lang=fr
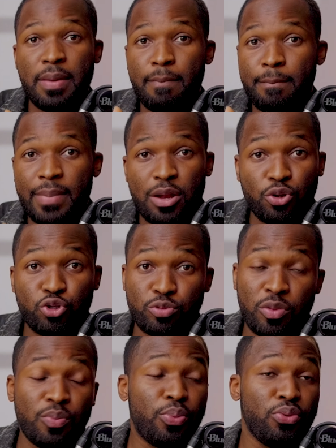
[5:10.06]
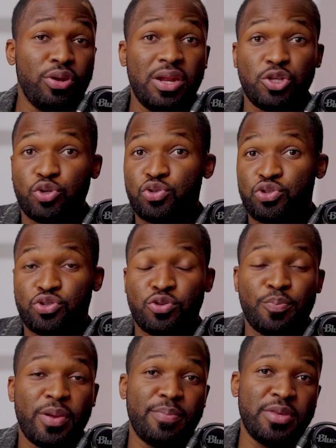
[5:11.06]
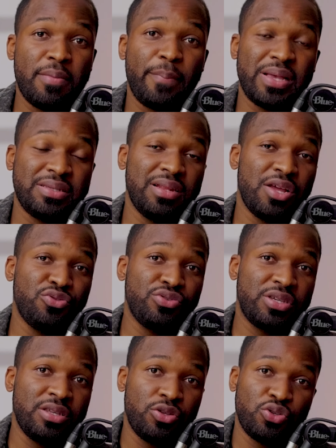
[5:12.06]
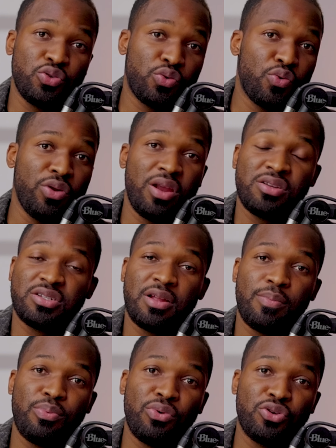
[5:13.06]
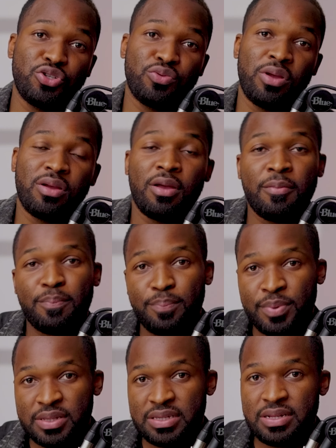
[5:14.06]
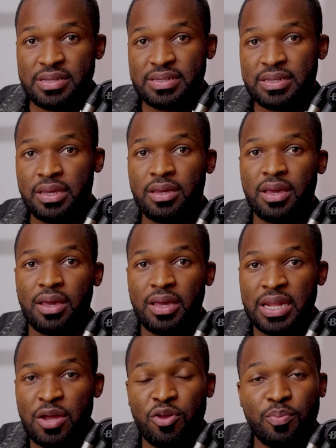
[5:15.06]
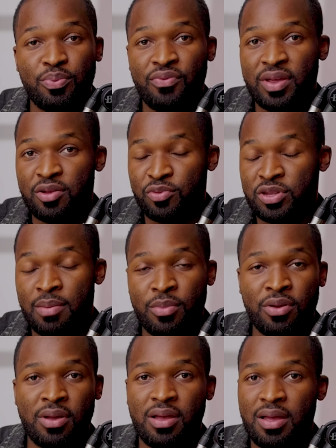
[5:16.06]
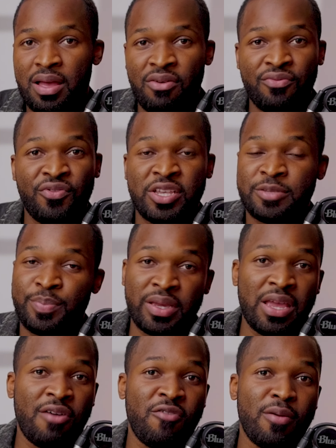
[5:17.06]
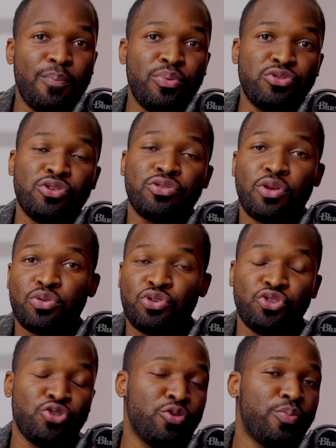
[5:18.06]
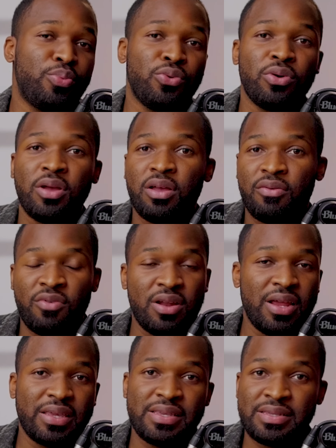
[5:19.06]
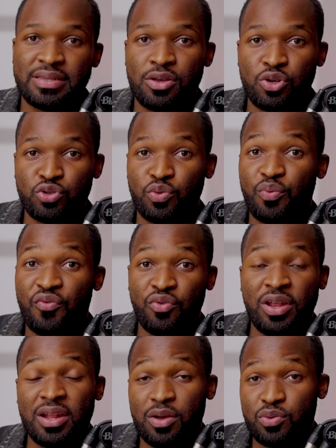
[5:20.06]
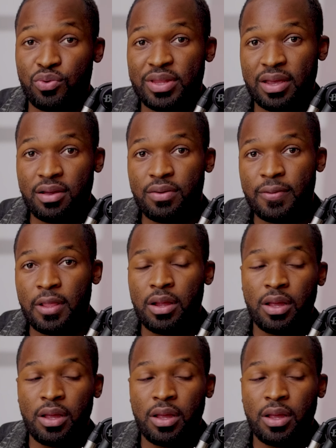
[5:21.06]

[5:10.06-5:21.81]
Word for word: Mais malheureusement pour lui, les choses ne se sont pas bien passées. Il a dû quitter ce collège-là pour rejoindre un petit lycée, là où il pouvait notamment espérer avoir plus de temps de jeu pour voilà, qui sait un jour fouler la cour des grands.